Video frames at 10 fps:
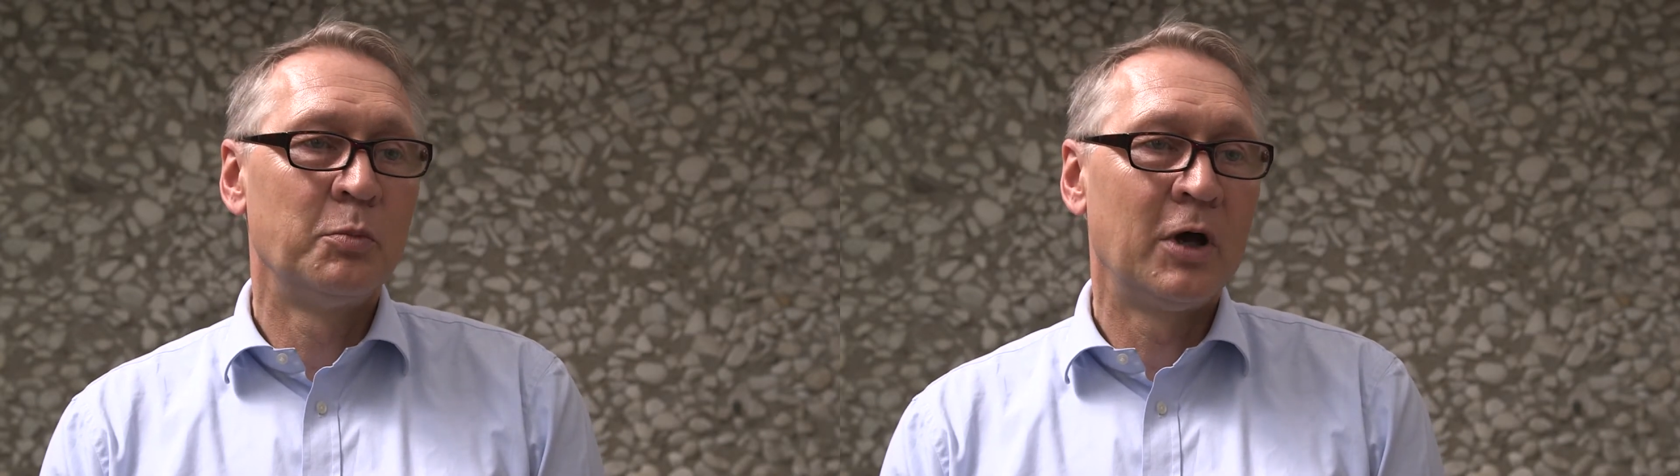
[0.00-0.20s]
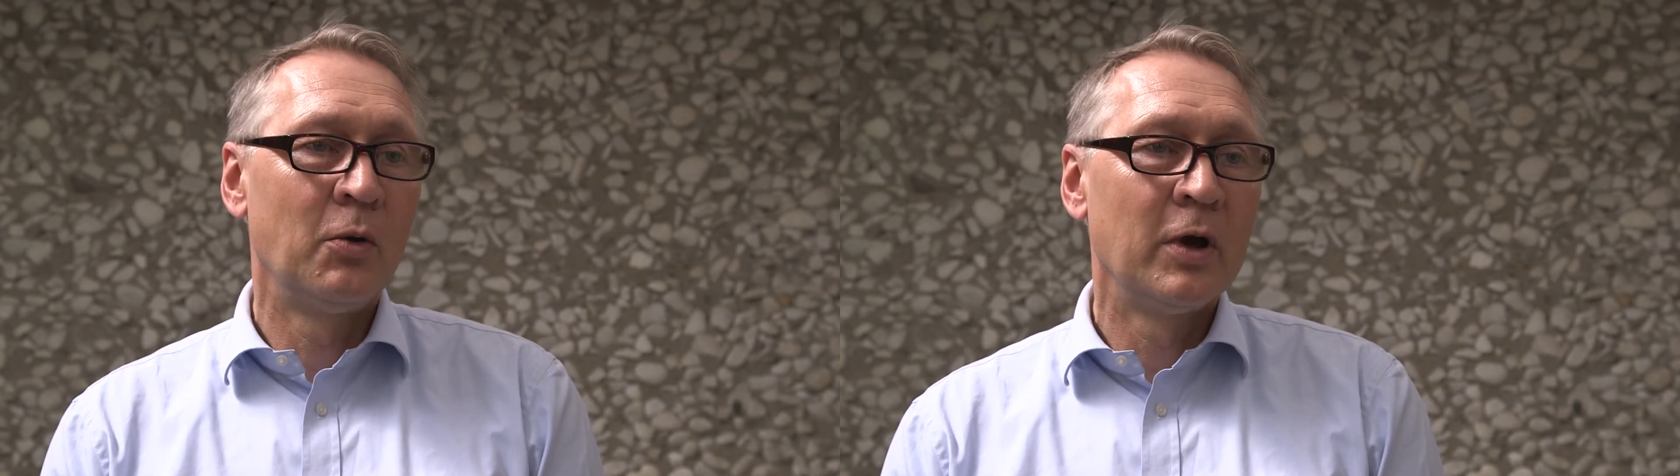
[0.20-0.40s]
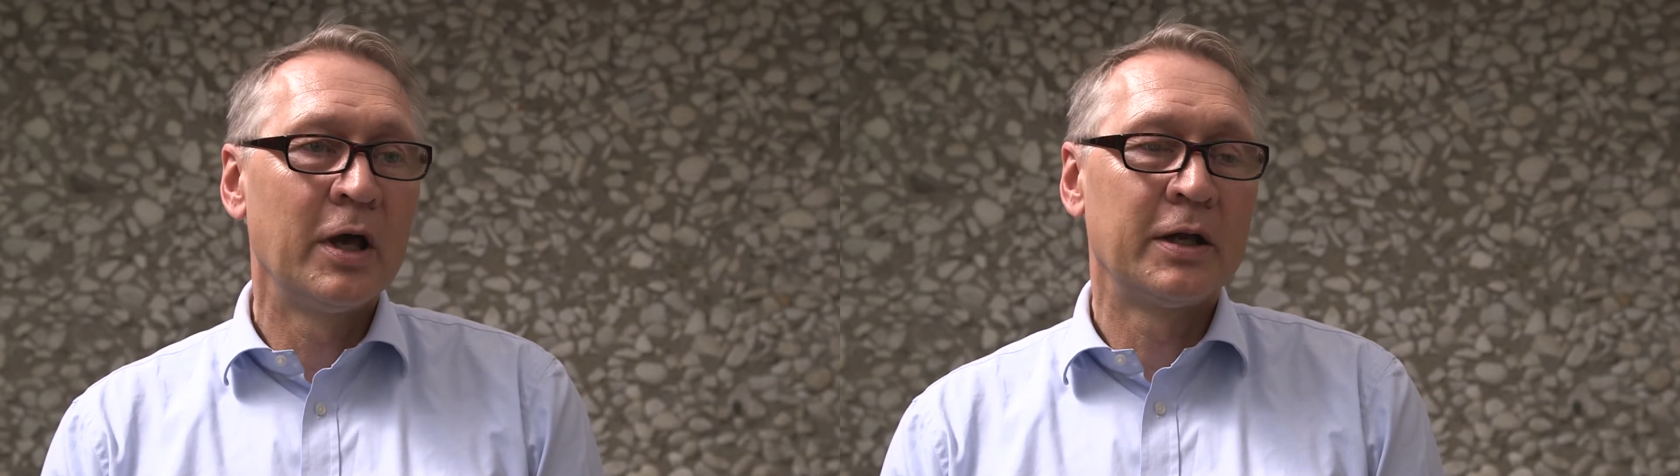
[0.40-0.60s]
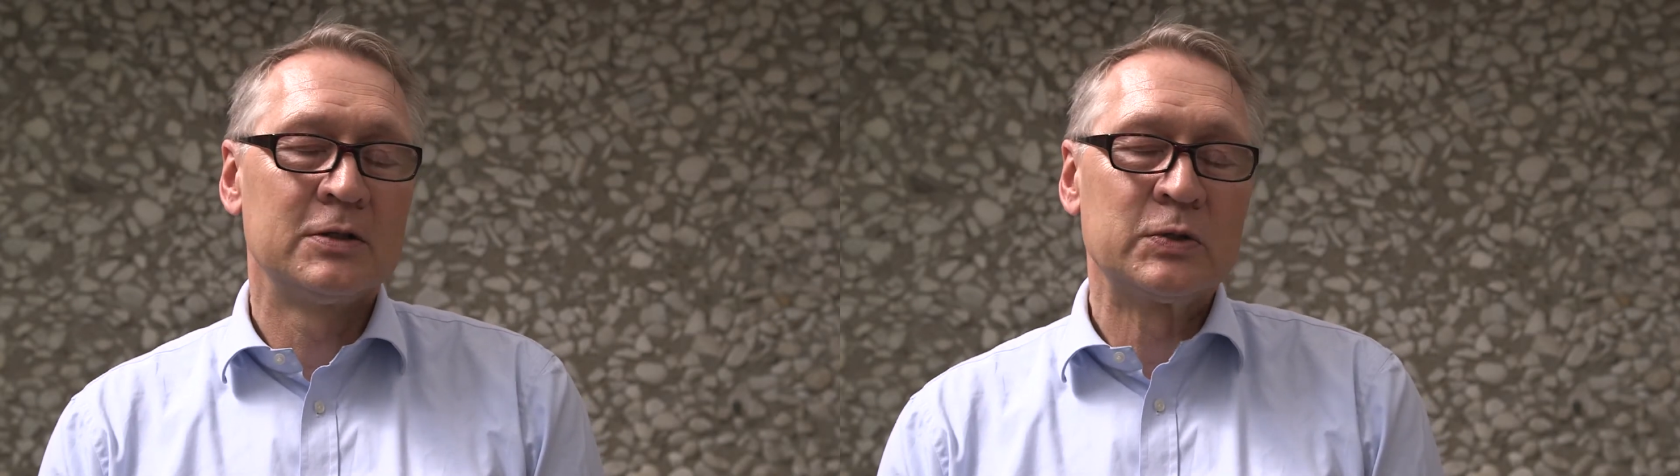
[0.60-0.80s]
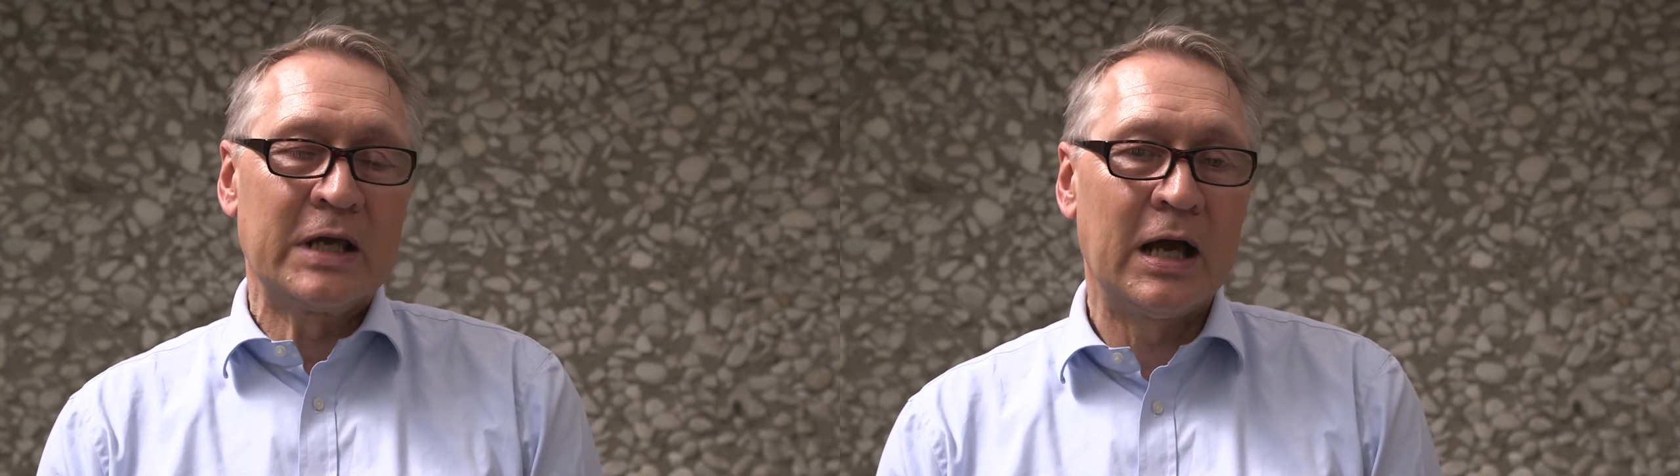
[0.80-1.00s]
Bauherren,
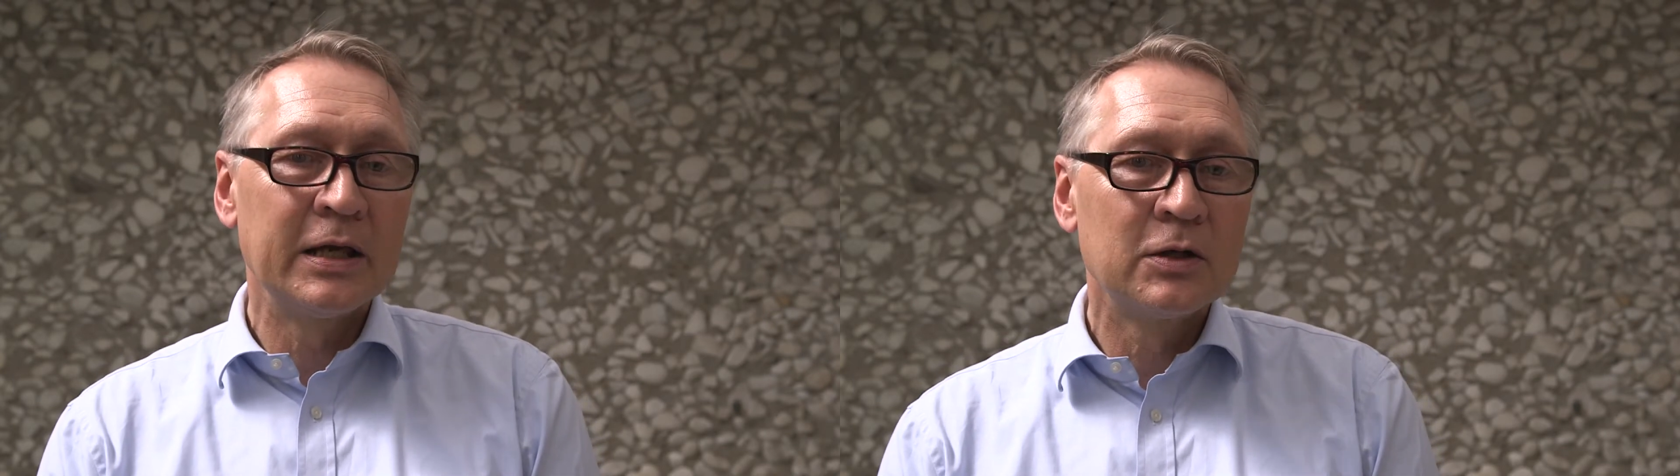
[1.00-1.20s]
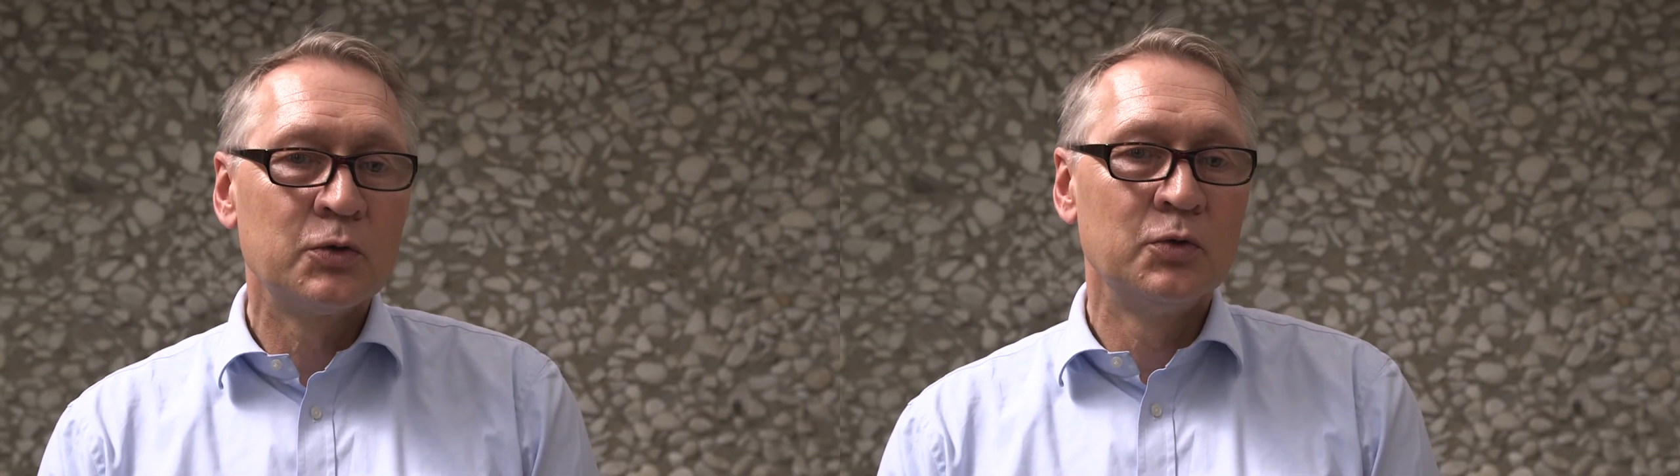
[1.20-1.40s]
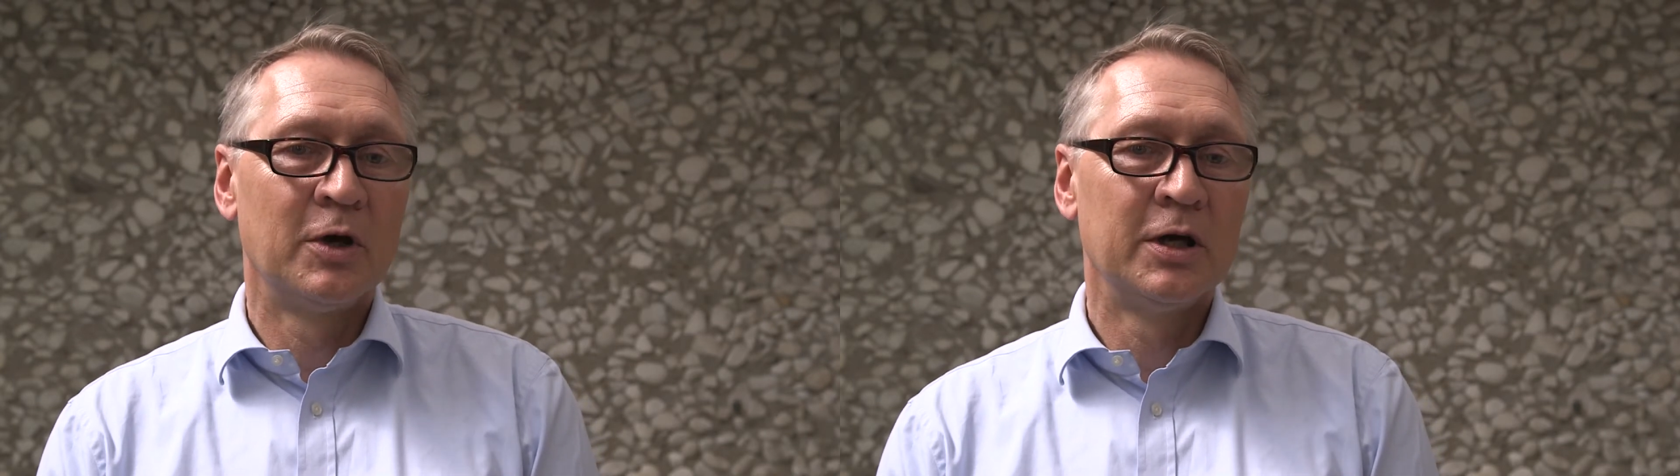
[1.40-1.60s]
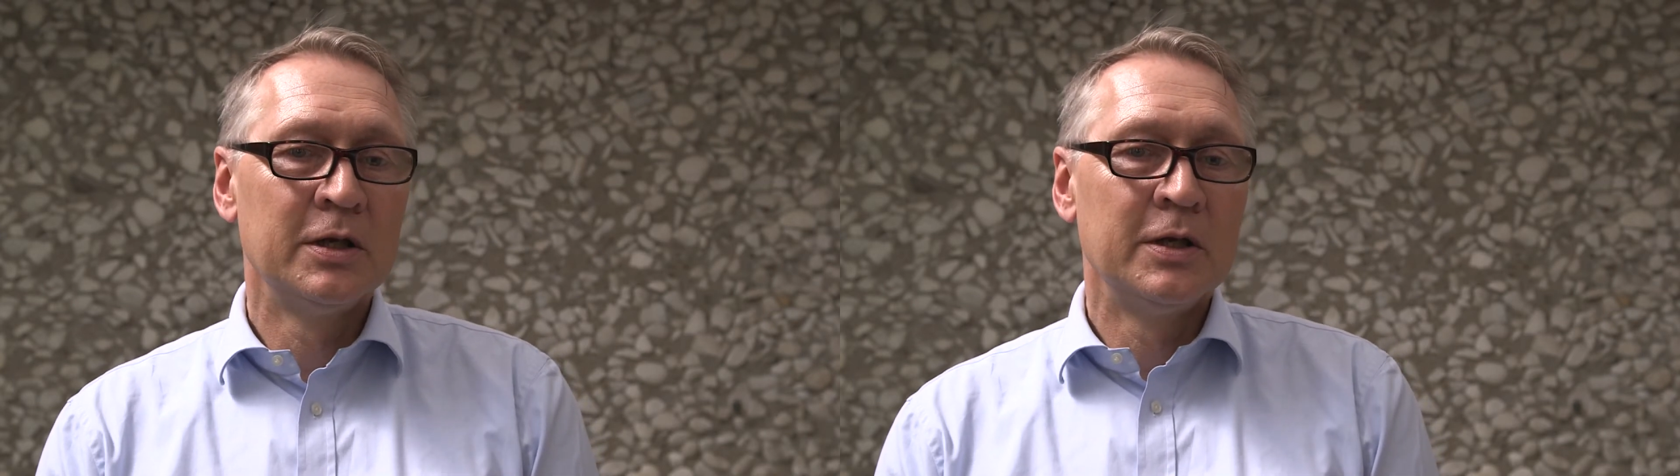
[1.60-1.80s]
also die Eigentümer,